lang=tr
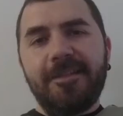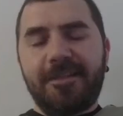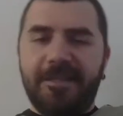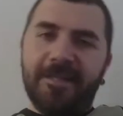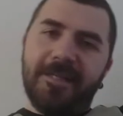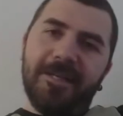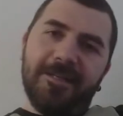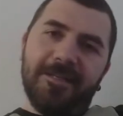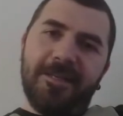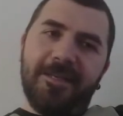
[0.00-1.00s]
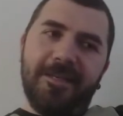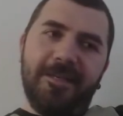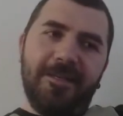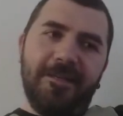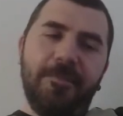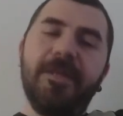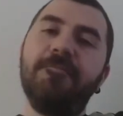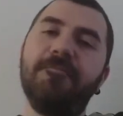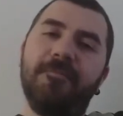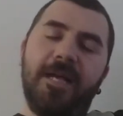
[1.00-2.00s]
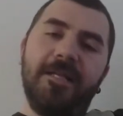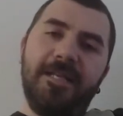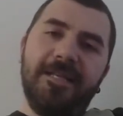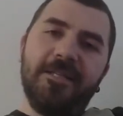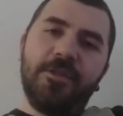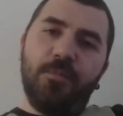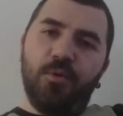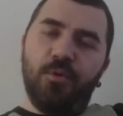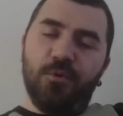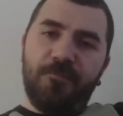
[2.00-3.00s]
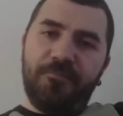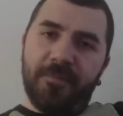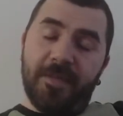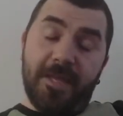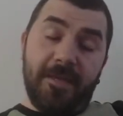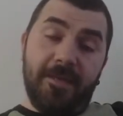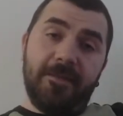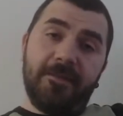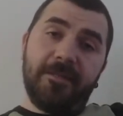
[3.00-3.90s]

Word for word: Sırada e, benim hani ilginç bulduğum e,